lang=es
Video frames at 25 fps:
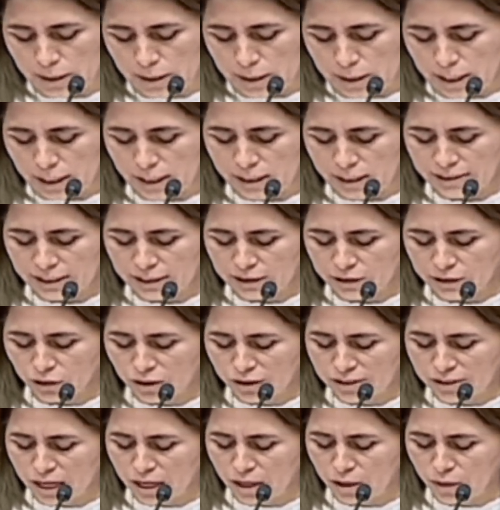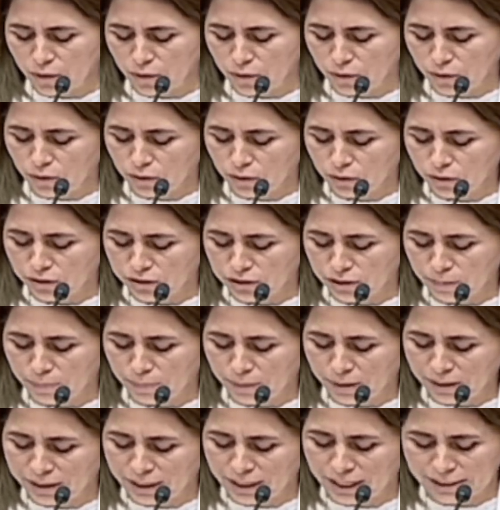En el sector salud no se
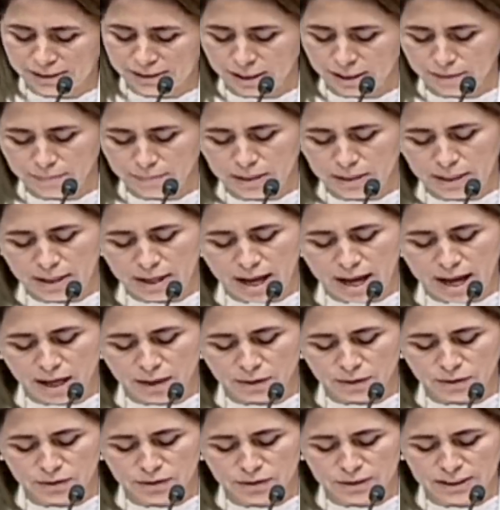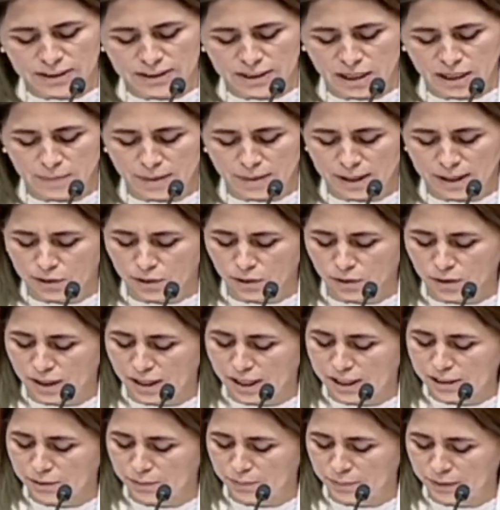pueden hacer milagros ni salvar todas
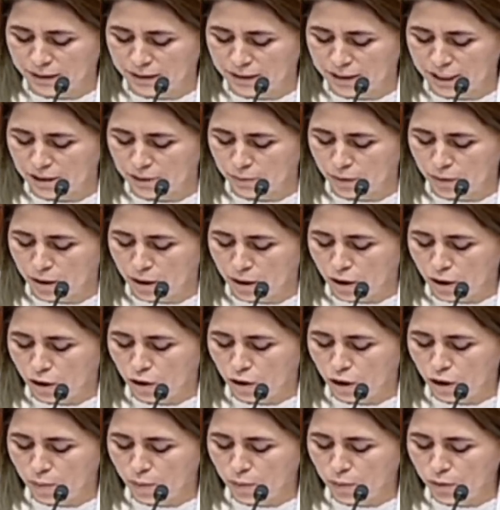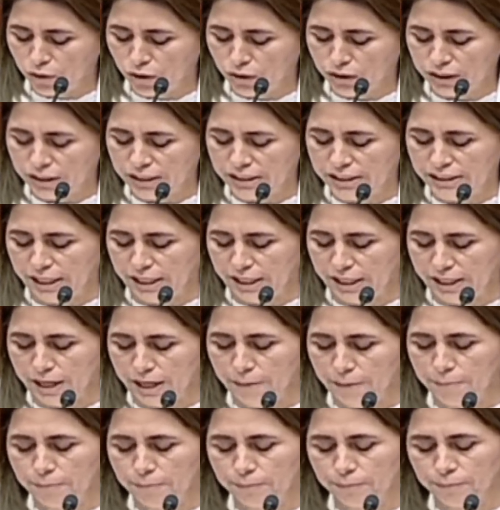las vidas como uno
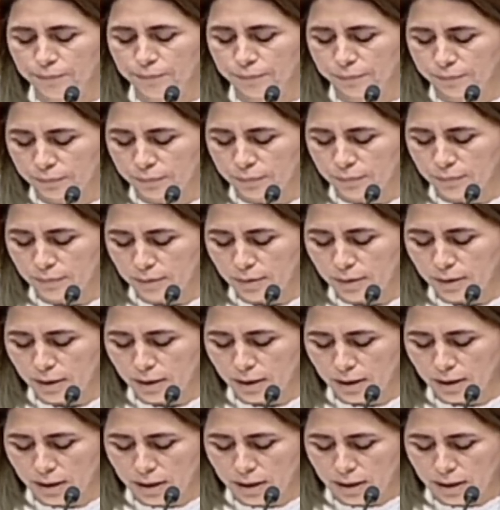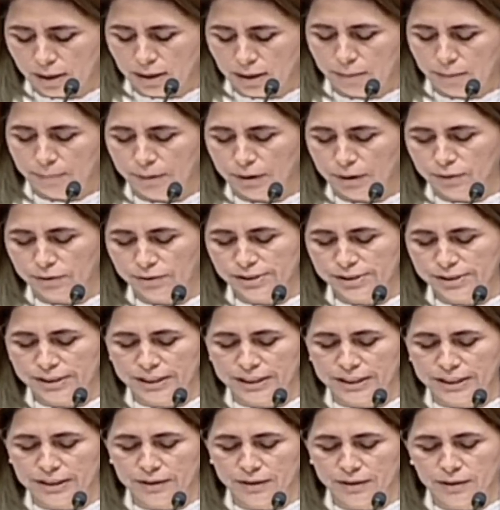quisiera, pero
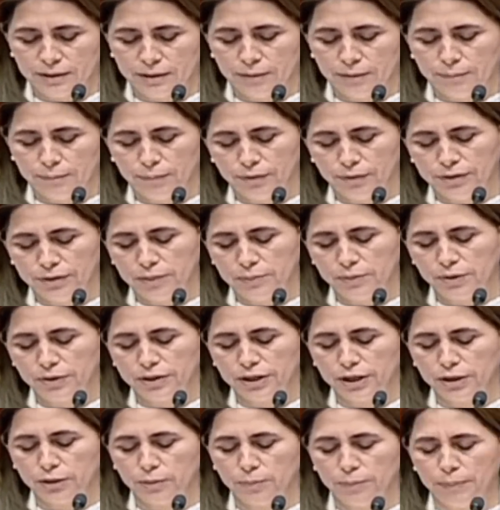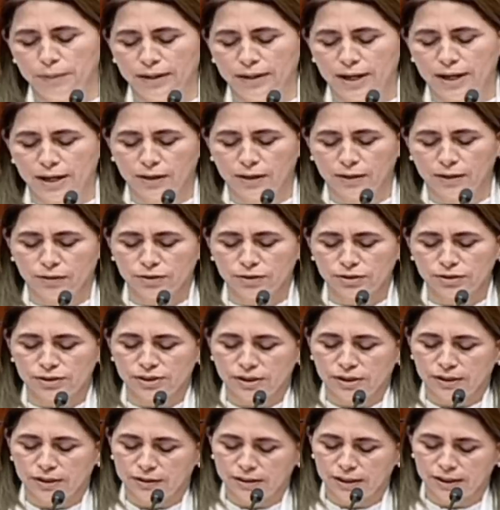sí podemos recuperarnos
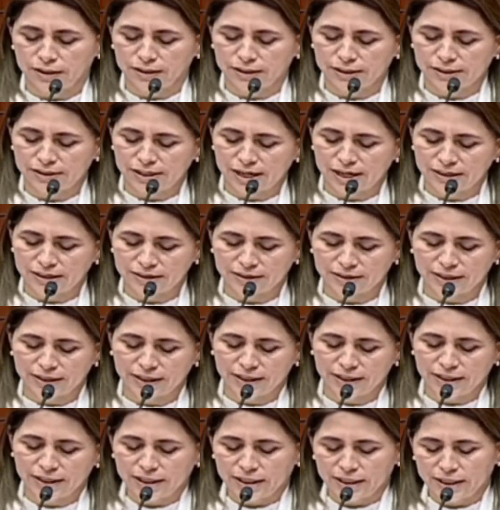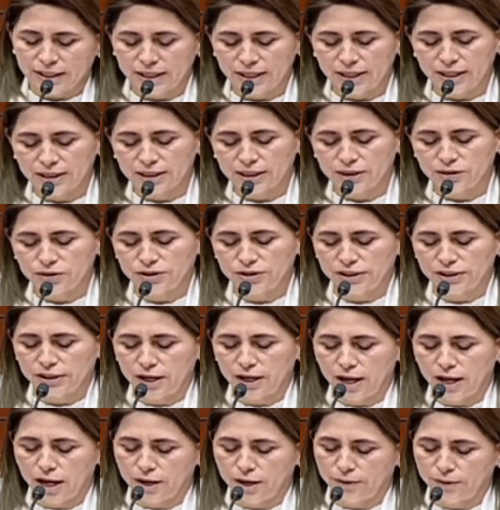del desastre en el que nos
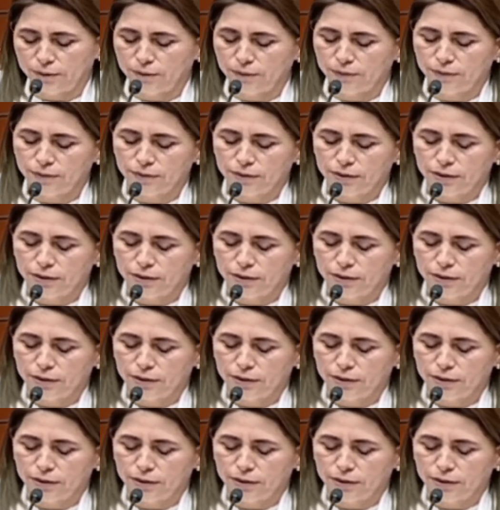dejaron.